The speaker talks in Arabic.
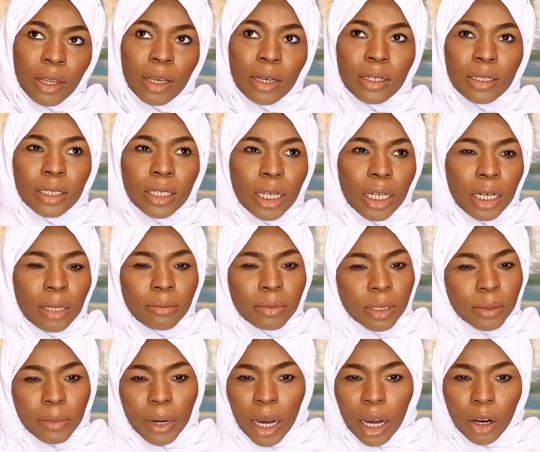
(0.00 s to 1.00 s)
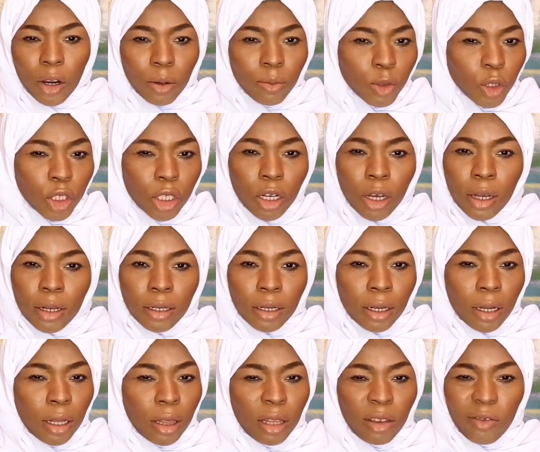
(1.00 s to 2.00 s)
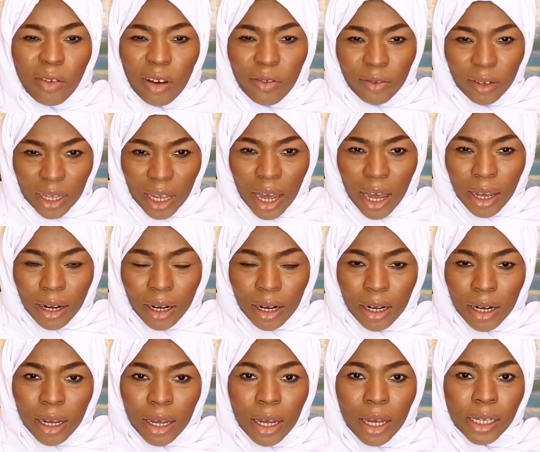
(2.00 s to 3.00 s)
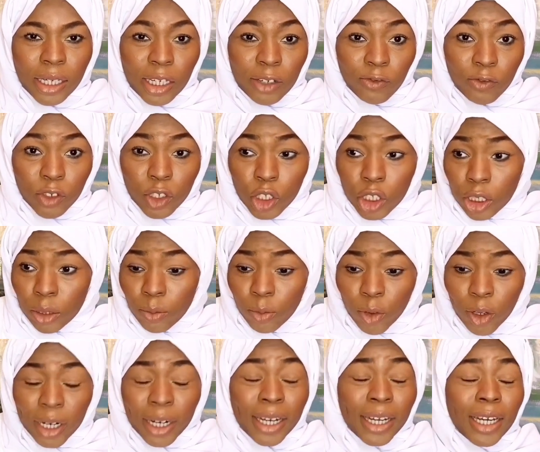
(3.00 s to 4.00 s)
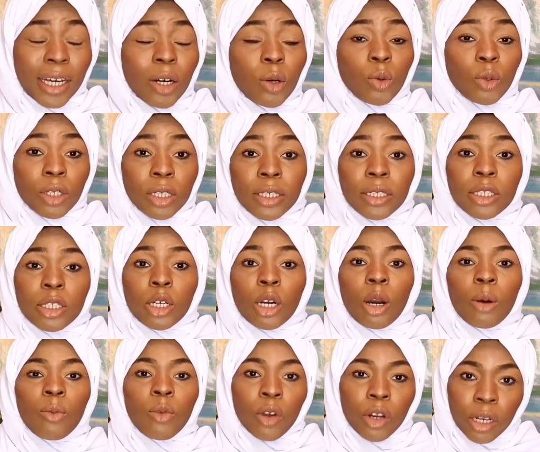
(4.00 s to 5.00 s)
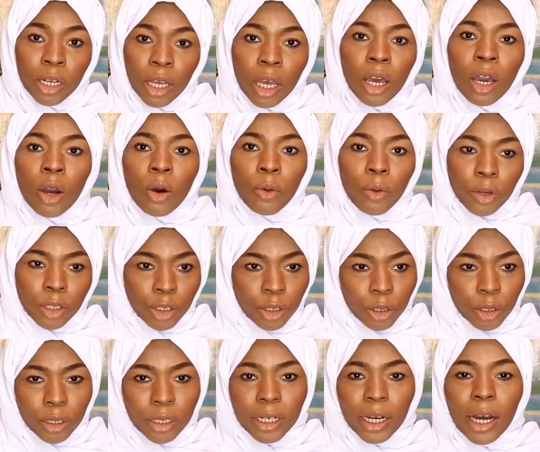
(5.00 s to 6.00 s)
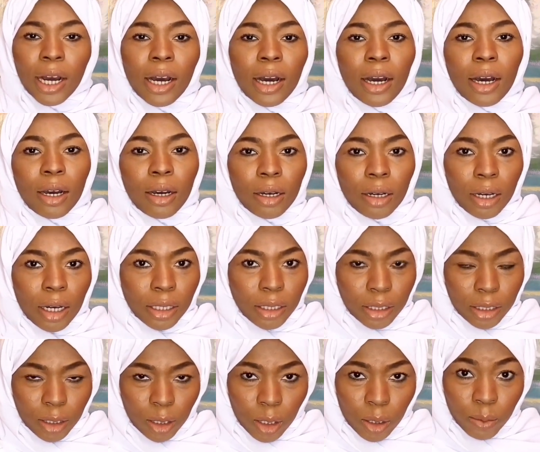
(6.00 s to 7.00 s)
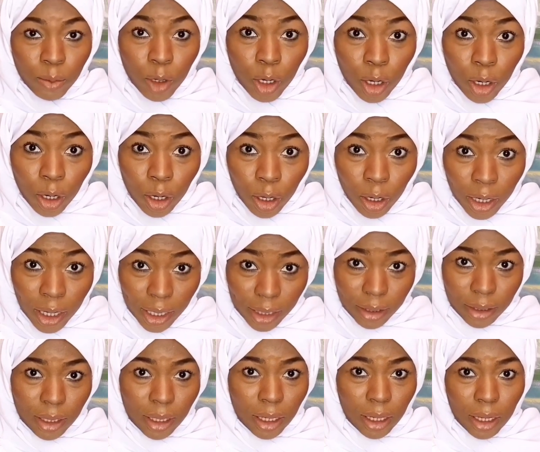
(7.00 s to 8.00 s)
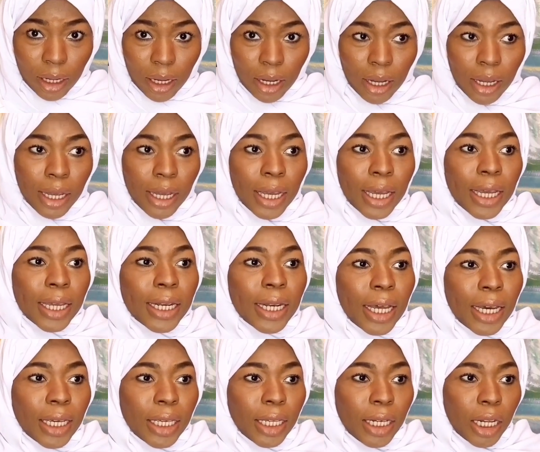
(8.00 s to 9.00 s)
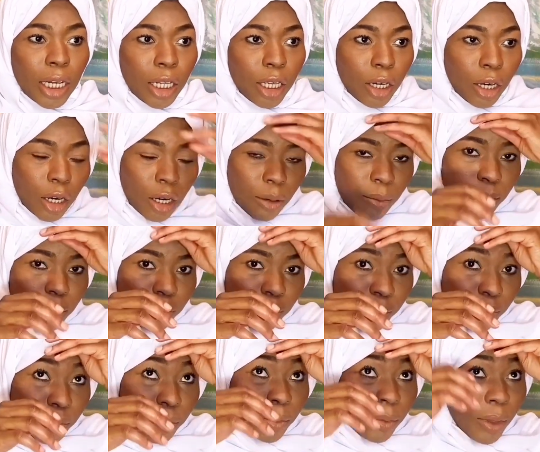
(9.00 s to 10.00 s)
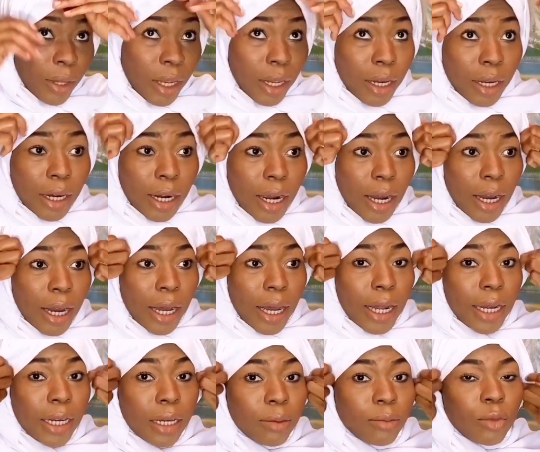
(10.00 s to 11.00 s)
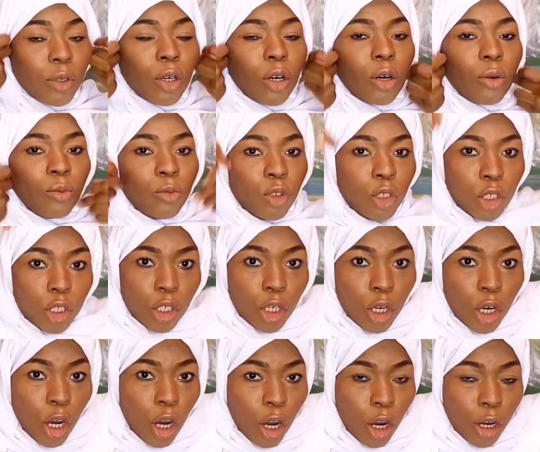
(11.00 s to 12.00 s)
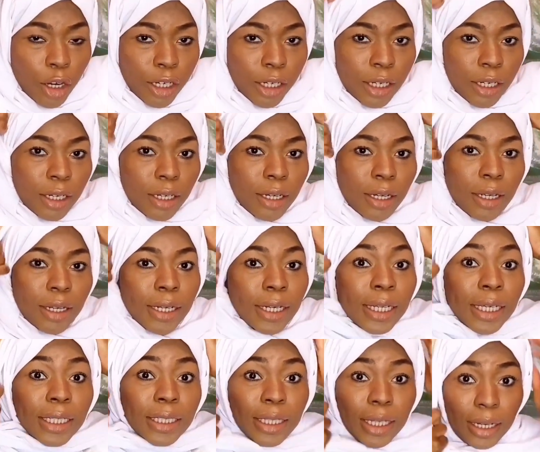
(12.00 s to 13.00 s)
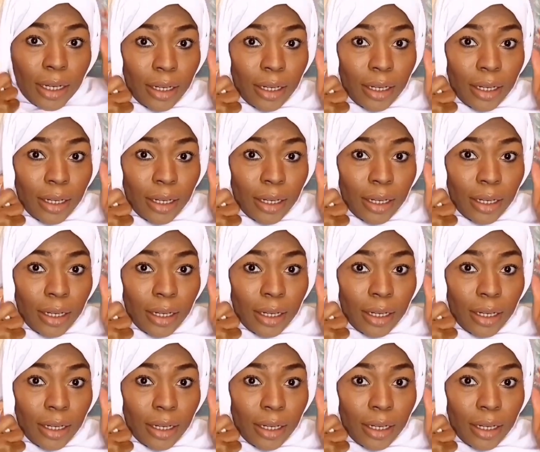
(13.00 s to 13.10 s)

تكلمت معاكم شلون ننظف أفكارنا كيف نجيب ورقة ونكتب ونشقها أعطيتكم كل الطريقة لكن اليوم راح أعلمكم شلون نقدر